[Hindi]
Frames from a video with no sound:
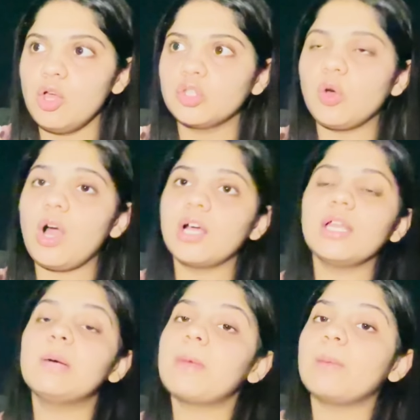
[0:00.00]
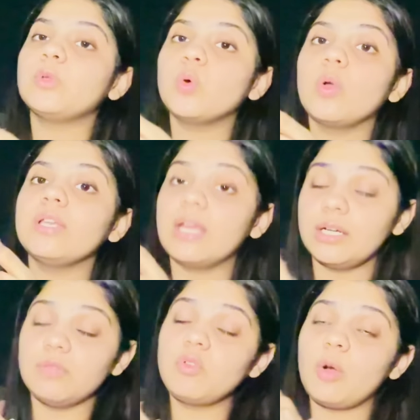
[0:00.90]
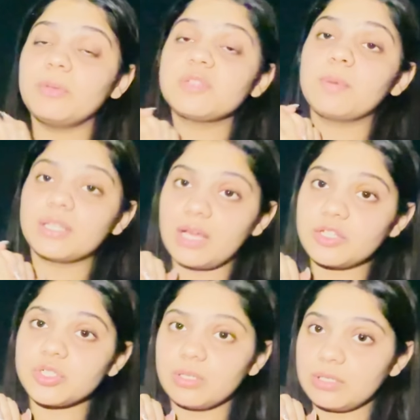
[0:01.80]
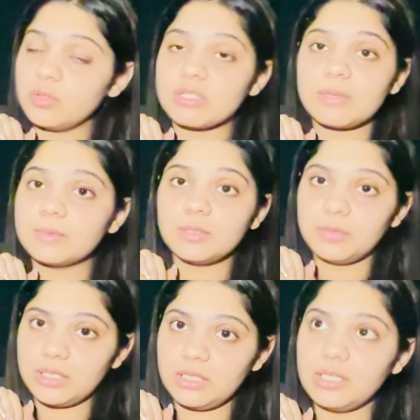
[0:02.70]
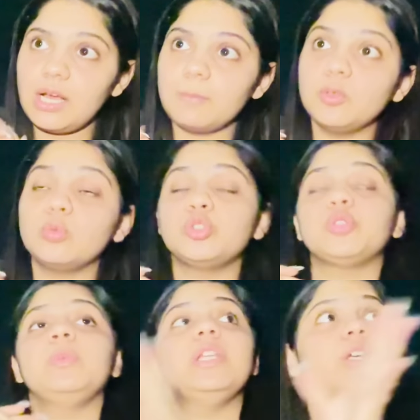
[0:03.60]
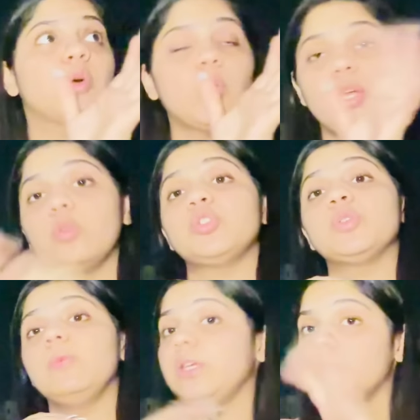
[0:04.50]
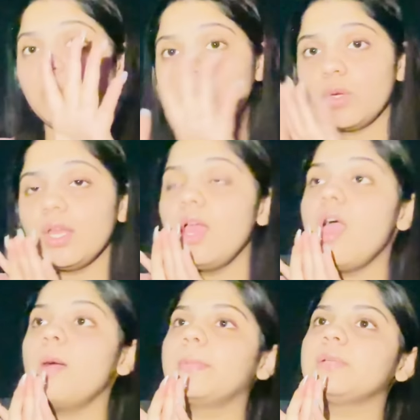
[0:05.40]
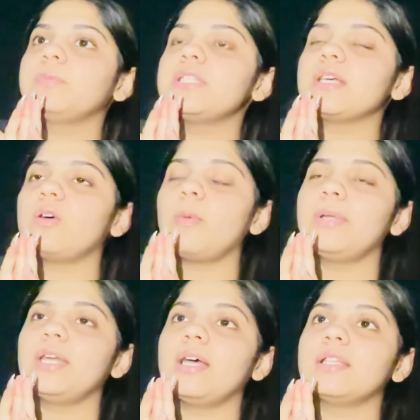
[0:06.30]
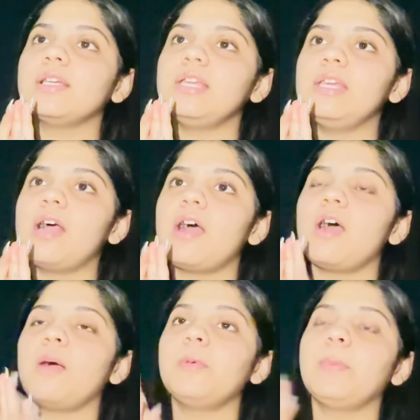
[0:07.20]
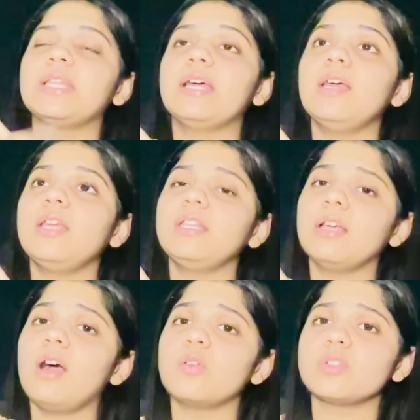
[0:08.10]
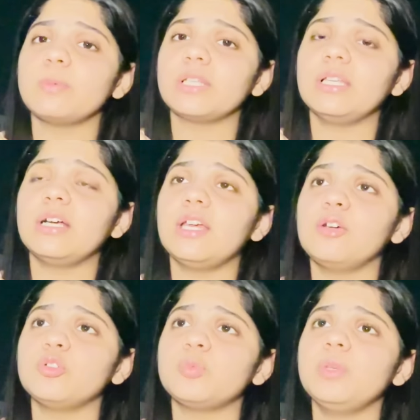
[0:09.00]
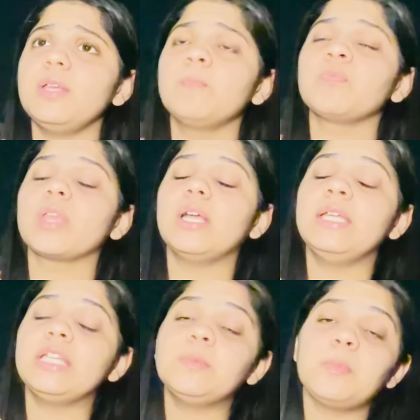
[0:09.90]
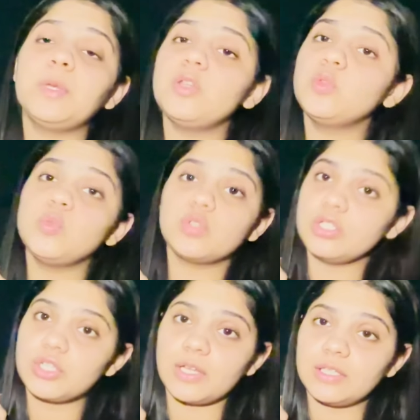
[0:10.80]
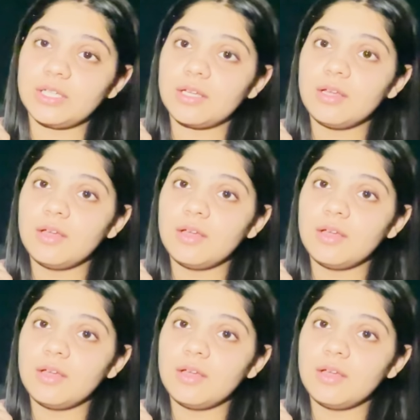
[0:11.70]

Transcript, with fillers: तो अगर हम आप लोगों के नेगेटिव कमेंट्स बर्दाश्त कर रहे हैं तो इसका मतलब ये नहीं कि आप लोग कुछ भी लिखोगे कुछ भी बोलोगे मतलब किसी का कमेंट आया था कि हाँ हमें पता है इनके गांव से पता लगा है कुछ भी इनकी मम्मी की दूसरी शादी है